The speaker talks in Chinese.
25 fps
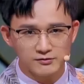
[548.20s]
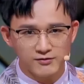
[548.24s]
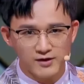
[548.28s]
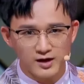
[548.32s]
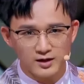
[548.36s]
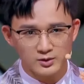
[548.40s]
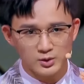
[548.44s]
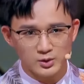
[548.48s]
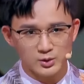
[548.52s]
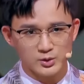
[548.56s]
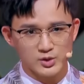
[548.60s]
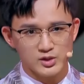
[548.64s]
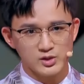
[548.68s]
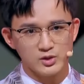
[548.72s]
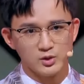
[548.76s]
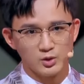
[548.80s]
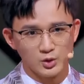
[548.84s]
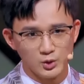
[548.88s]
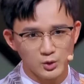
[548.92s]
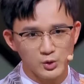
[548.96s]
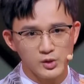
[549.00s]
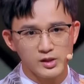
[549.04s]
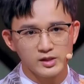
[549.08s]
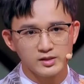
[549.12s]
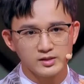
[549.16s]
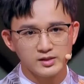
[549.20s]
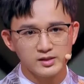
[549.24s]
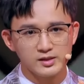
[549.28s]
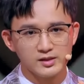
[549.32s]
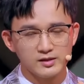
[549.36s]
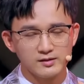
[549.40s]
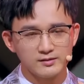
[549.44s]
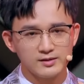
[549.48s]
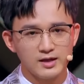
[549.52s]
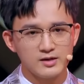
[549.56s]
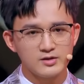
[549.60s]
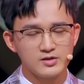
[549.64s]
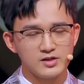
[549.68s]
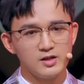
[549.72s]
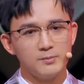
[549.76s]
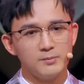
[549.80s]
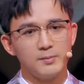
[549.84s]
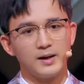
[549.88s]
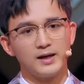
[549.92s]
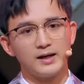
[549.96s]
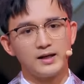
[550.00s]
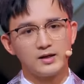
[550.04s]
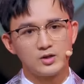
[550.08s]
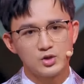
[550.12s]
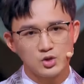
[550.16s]
放就是一种乐器，当时你
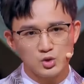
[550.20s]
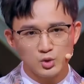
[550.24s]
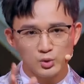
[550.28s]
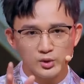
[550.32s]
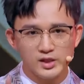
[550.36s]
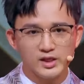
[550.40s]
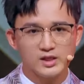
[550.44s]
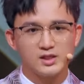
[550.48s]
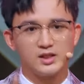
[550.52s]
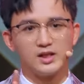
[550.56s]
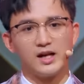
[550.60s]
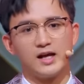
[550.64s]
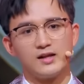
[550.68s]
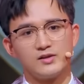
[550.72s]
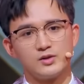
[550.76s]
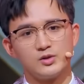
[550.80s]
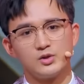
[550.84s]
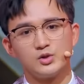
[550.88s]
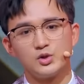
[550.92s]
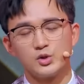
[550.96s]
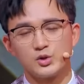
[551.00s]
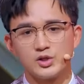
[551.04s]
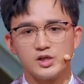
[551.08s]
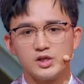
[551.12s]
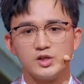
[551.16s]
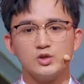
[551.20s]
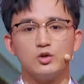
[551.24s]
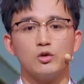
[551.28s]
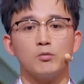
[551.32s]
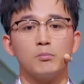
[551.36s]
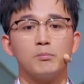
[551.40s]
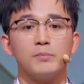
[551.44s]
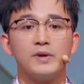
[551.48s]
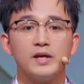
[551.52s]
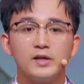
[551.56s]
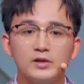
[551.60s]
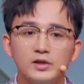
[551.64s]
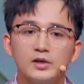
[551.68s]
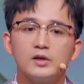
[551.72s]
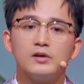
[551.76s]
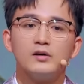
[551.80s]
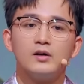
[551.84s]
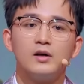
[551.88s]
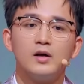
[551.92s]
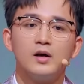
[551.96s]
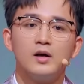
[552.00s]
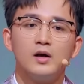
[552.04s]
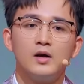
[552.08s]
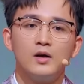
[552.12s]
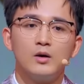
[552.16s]
把它竖立起来的时候就是一种兵刃。
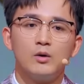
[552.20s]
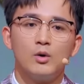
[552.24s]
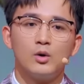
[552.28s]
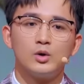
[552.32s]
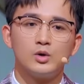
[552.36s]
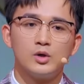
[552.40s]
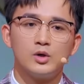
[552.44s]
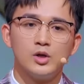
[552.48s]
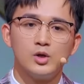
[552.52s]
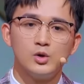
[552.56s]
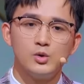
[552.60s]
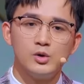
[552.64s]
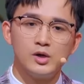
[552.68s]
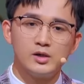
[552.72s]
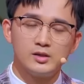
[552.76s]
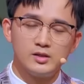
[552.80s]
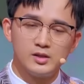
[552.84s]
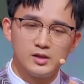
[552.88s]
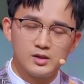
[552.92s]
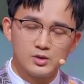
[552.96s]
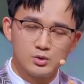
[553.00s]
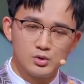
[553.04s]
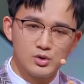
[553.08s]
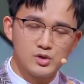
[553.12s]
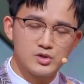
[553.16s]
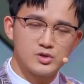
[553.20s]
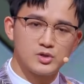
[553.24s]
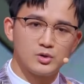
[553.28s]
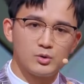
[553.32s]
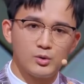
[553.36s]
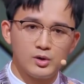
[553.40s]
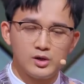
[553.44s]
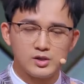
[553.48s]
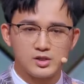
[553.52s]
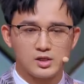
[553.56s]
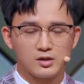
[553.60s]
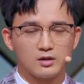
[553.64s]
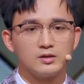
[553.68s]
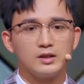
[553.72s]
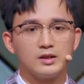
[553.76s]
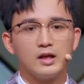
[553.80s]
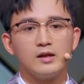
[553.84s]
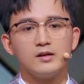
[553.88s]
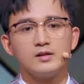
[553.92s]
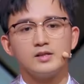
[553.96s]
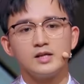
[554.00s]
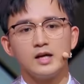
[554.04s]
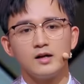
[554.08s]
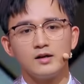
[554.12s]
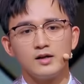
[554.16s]
我觉得乐器确实会承
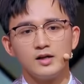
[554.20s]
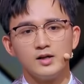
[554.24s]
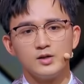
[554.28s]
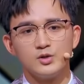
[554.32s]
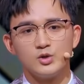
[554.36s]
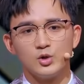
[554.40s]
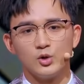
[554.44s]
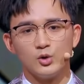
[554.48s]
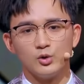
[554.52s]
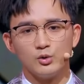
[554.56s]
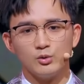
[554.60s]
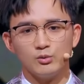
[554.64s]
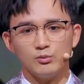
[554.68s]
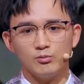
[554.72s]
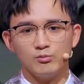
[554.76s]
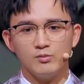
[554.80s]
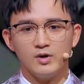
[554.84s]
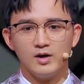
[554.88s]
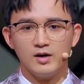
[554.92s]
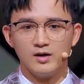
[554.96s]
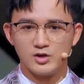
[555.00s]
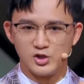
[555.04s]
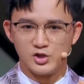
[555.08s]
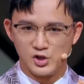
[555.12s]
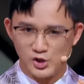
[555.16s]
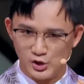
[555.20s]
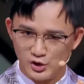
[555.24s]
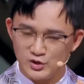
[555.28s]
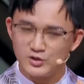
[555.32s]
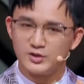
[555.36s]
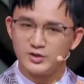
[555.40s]
担这样的一种 职